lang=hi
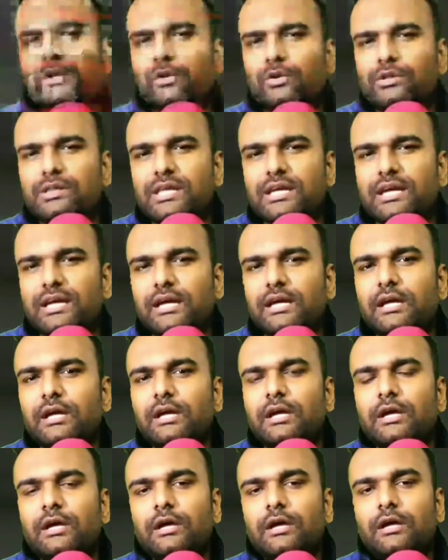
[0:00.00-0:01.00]
में होते हैं
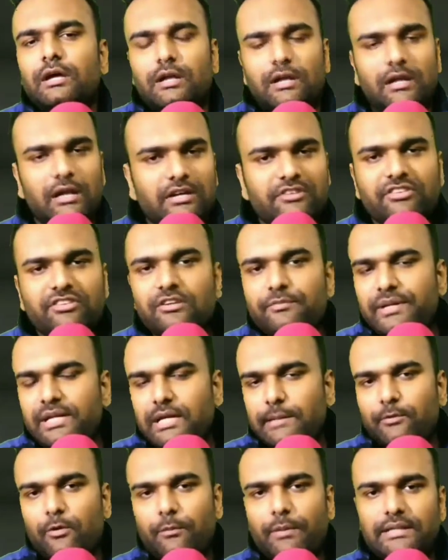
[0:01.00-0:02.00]
लक्षण
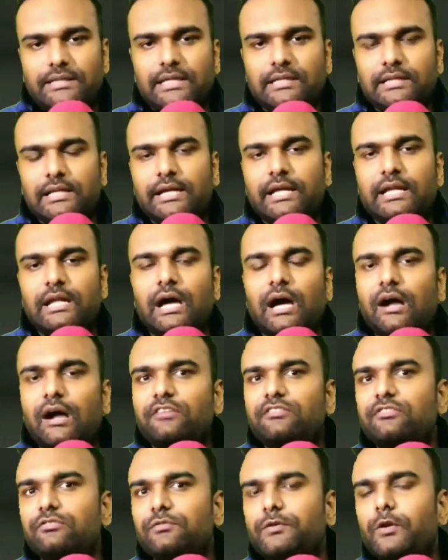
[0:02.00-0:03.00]
मैंने आपको बताया था लेकिन
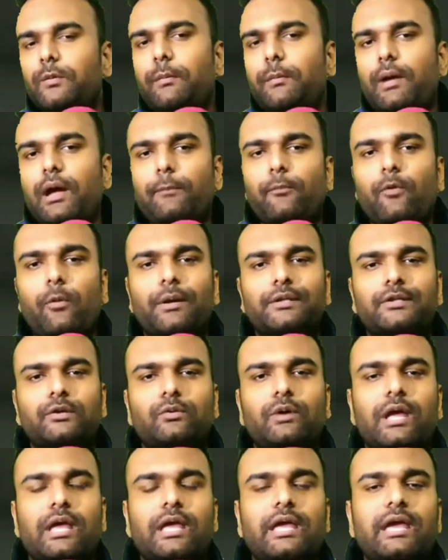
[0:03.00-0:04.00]
आज इस वीडियो में मैं आपको
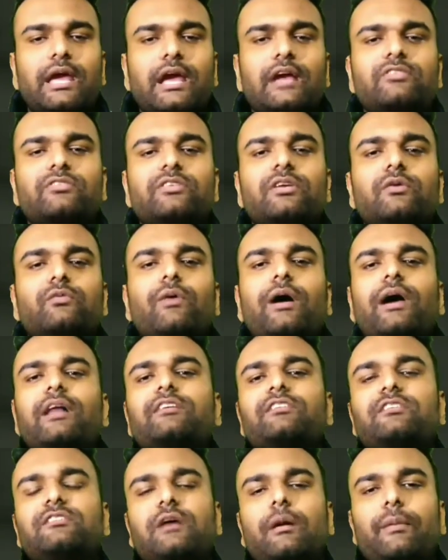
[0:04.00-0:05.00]
बताऊंगा कि कैसे
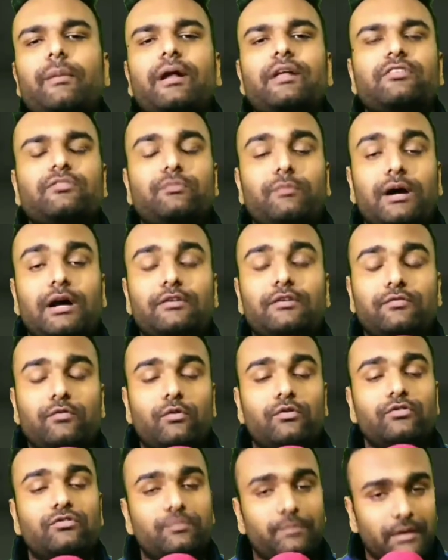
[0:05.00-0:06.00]
वायरसेस हमारे
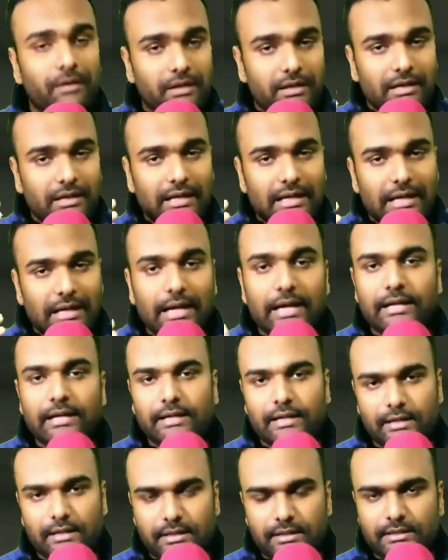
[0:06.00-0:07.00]
स्मार्टफोन्स पर
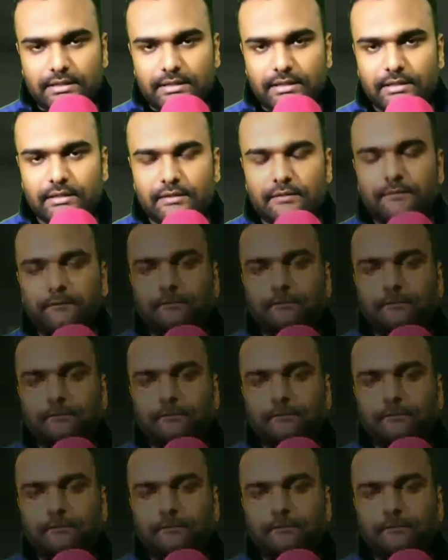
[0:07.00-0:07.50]
एंटर करते हैं